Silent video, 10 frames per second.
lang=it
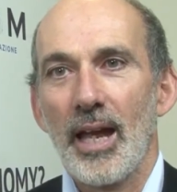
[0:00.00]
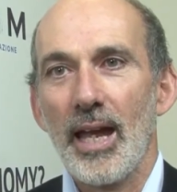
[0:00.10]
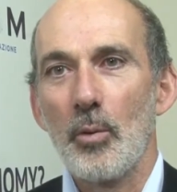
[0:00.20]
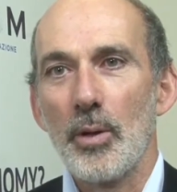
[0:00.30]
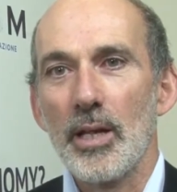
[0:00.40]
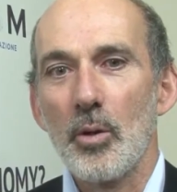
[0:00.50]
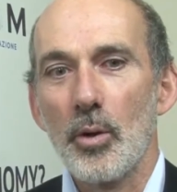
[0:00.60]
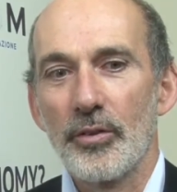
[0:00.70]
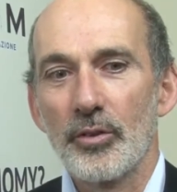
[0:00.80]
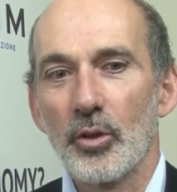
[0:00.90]
E quindi
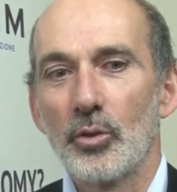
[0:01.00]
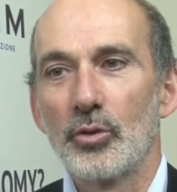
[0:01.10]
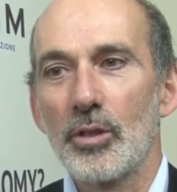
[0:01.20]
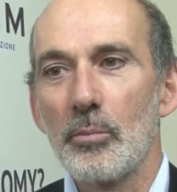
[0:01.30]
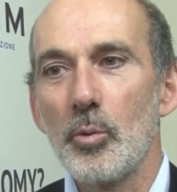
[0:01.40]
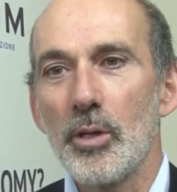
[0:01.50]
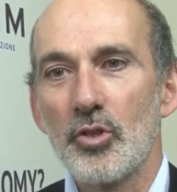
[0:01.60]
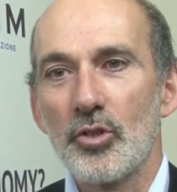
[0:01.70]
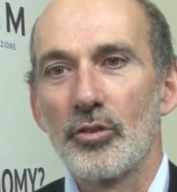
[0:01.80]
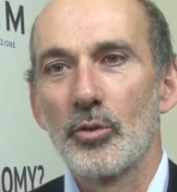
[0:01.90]
questo
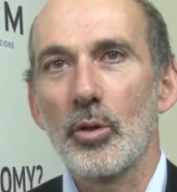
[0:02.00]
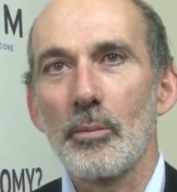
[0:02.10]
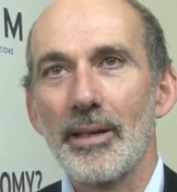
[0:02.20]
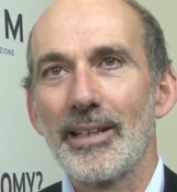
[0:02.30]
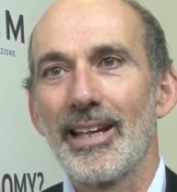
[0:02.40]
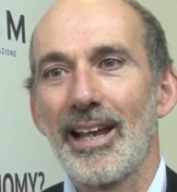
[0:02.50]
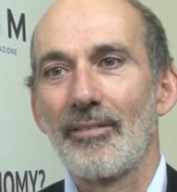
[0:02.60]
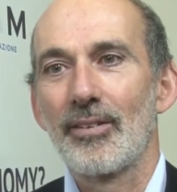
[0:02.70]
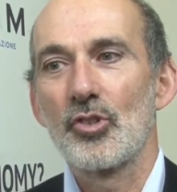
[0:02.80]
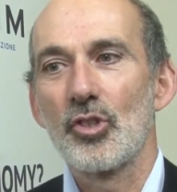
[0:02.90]
contribuisce sicuramente alla
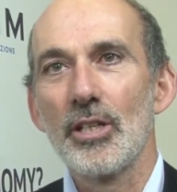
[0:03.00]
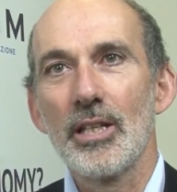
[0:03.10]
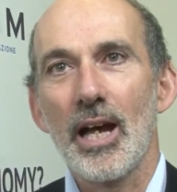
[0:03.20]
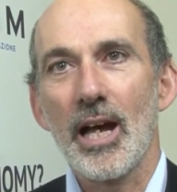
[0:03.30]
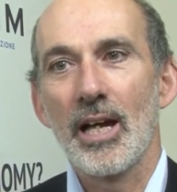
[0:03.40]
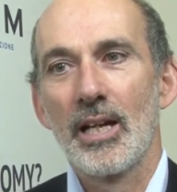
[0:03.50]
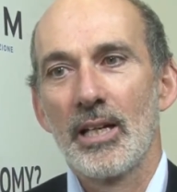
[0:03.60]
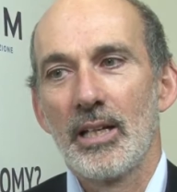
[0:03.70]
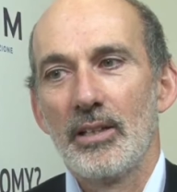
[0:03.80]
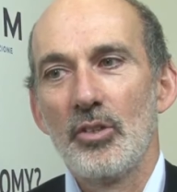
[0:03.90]
facilità
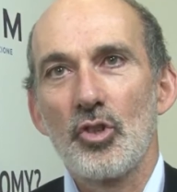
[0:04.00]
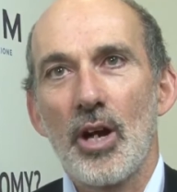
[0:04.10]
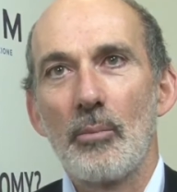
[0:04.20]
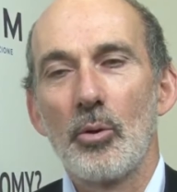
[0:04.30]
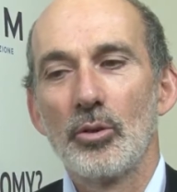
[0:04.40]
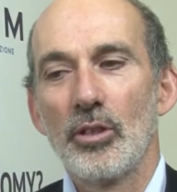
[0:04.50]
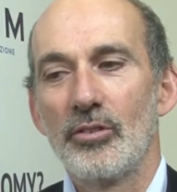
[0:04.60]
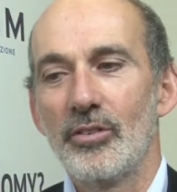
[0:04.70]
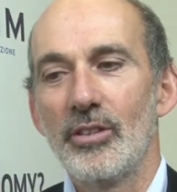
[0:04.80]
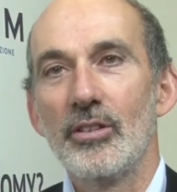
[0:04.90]
diciamo, di,
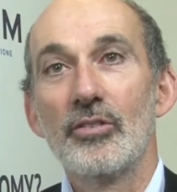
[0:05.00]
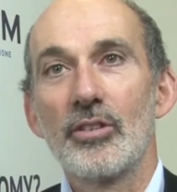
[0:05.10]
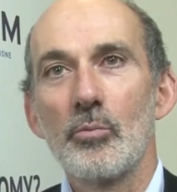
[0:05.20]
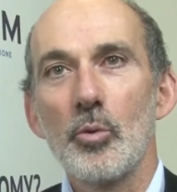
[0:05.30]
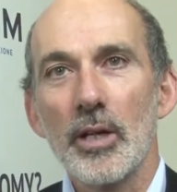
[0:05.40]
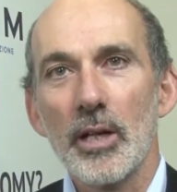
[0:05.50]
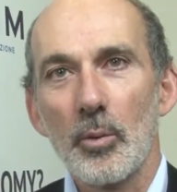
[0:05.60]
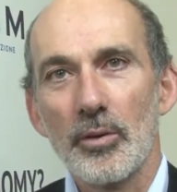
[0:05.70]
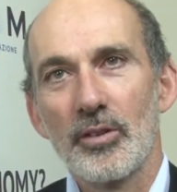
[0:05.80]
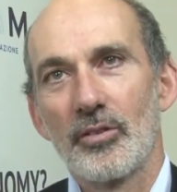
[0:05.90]
di distribuire
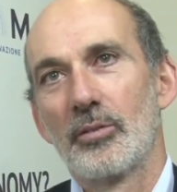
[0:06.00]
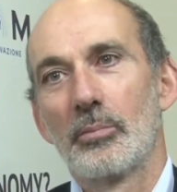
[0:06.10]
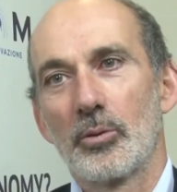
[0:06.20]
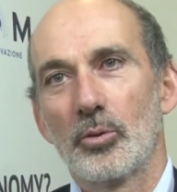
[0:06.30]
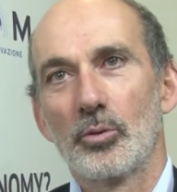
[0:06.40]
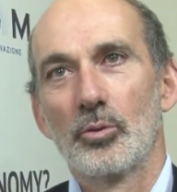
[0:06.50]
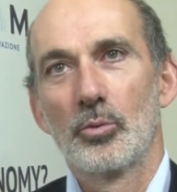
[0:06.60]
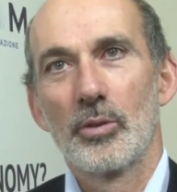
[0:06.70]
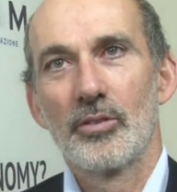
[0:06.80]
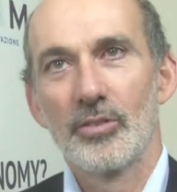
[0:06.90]
qualsiasi prodotto
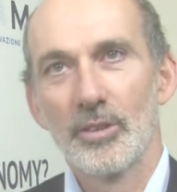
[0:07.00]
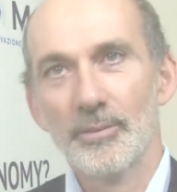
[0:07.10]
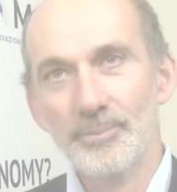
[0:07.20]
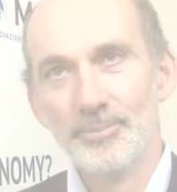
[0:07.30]
turistico.